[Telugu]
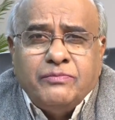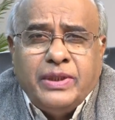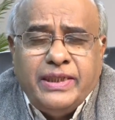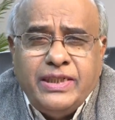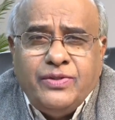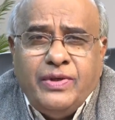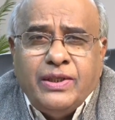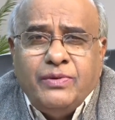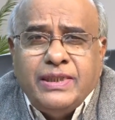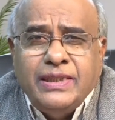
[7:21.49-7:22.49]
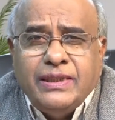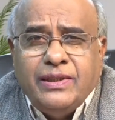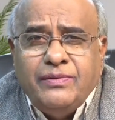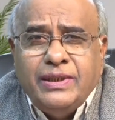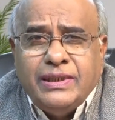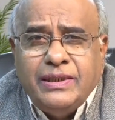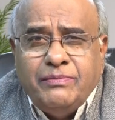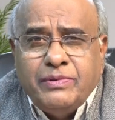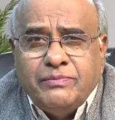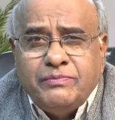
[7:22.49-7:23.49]
బ్రిటిష్ వారు వచ్చిన తర్వాత
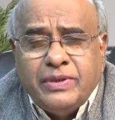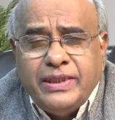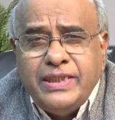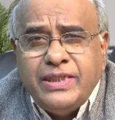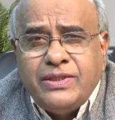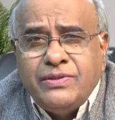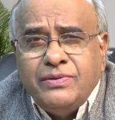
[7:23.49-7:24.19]
బ్రిటిష్